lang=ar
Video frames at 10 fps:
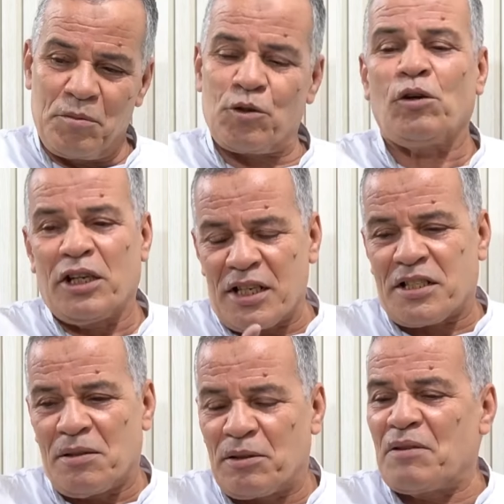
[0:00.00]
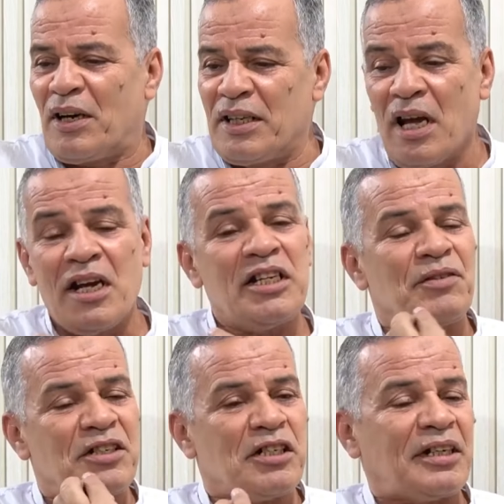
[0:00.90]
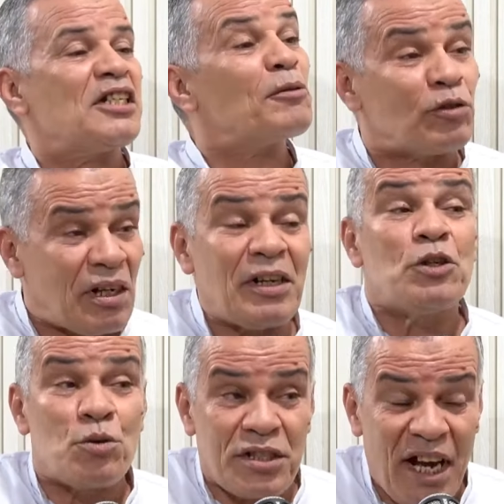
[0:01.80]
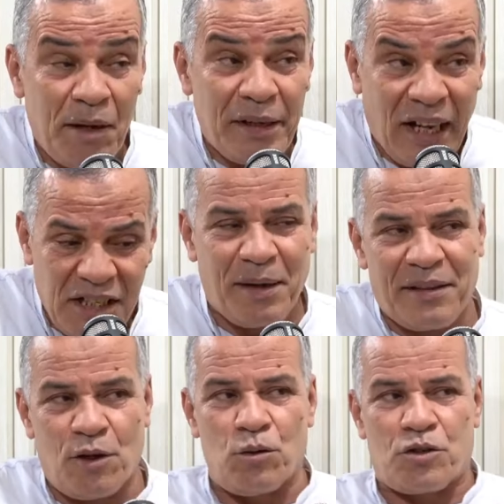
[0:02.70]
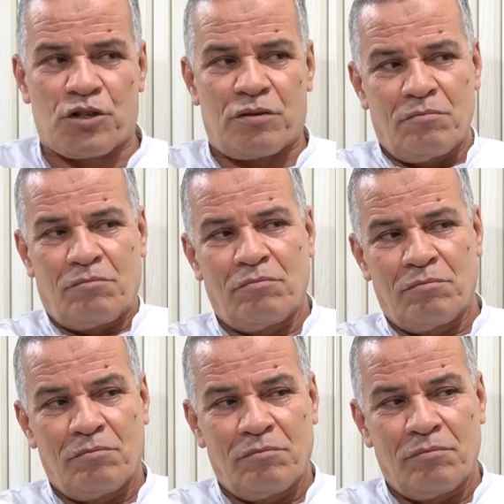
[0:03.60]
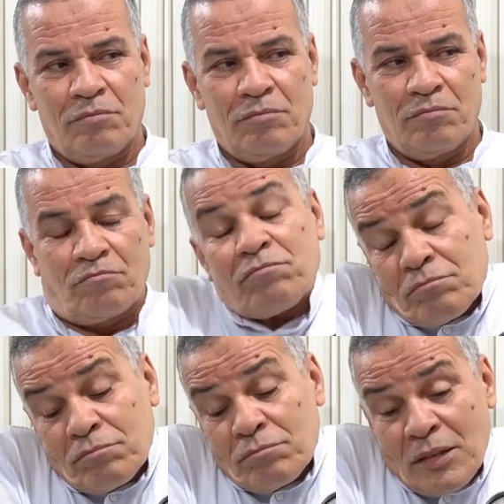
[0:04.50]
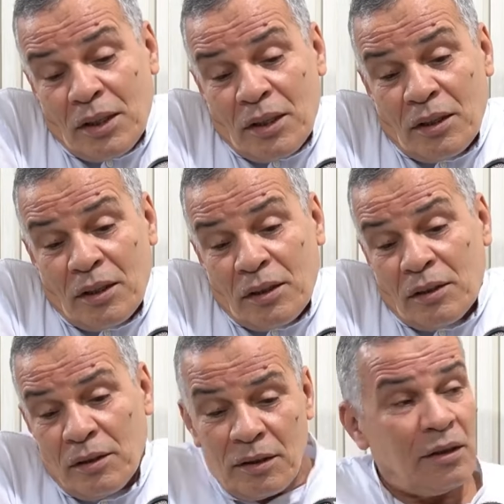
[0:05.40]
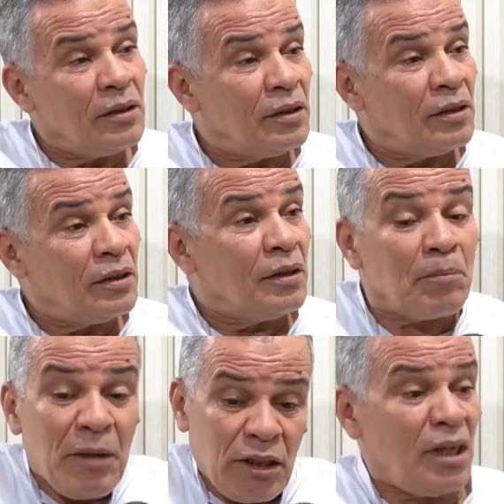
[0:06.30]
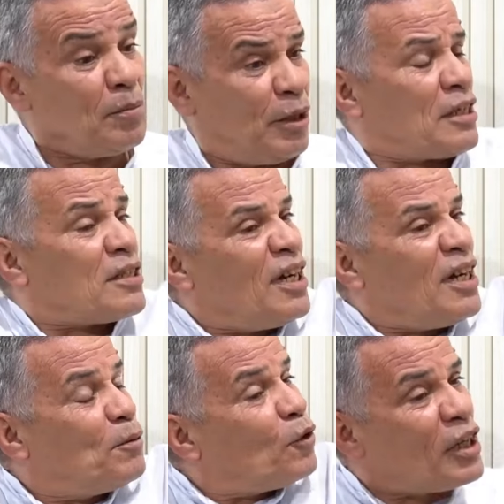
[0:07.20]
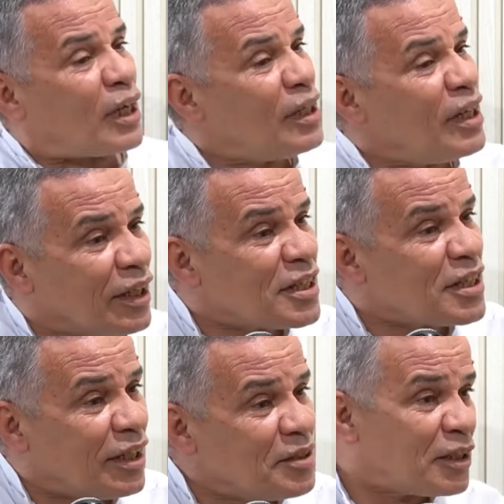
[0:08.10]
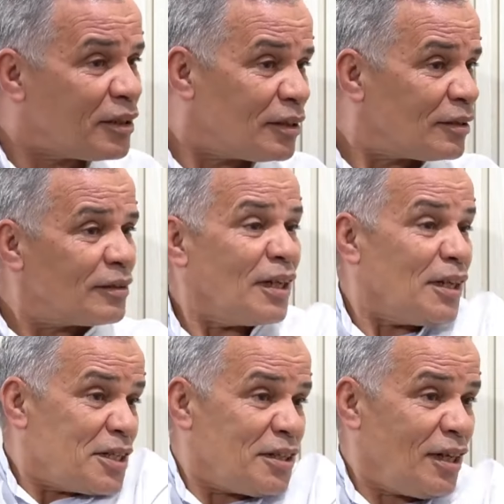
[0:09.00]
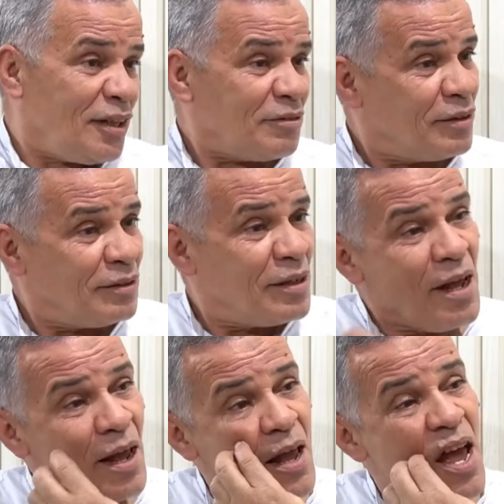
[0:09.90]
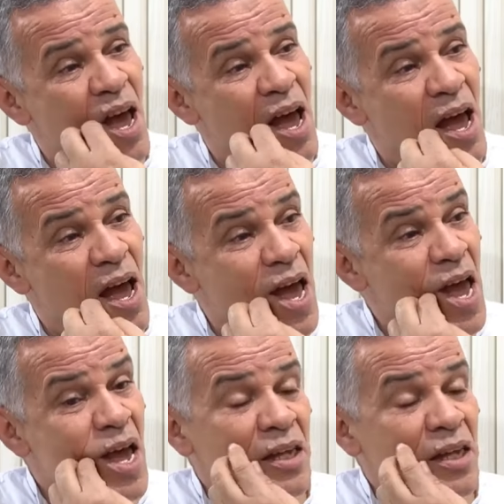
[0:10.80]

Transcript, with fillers: مش نقول لك اسم كافالي كيفاش كي جبت له كافالي هو صاحبي علاش ما خذاهوش؟ خذاه خذاه خدم شويه وبعد بعد ما صاحبه خويا خليه علاش نحكي؟ علاش نحكي؟ ماكش انت جبتو